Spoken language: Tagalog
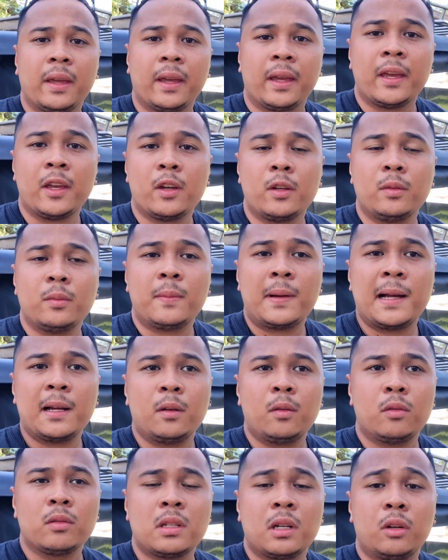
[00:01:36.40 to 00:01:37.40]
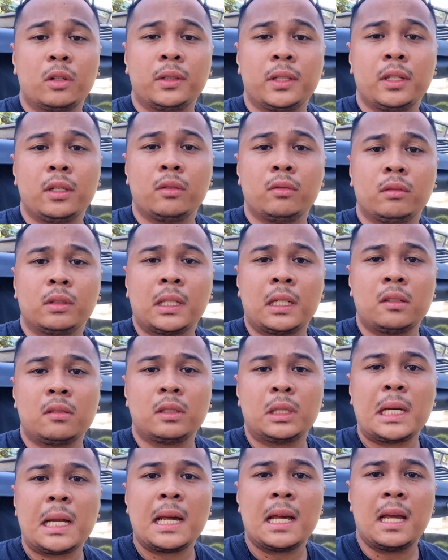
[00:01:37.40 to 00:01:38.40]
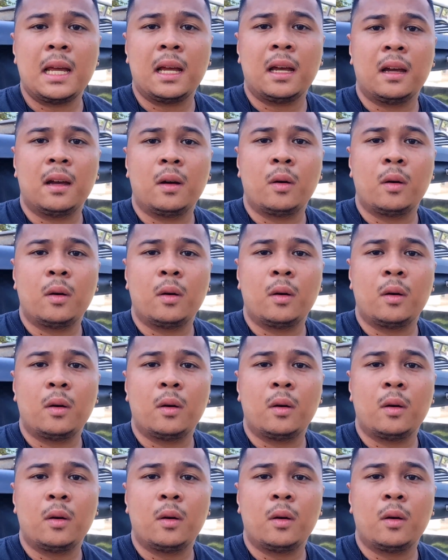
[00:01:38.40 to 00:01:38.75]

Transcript: ngayon bago ko sagutin yung tanong na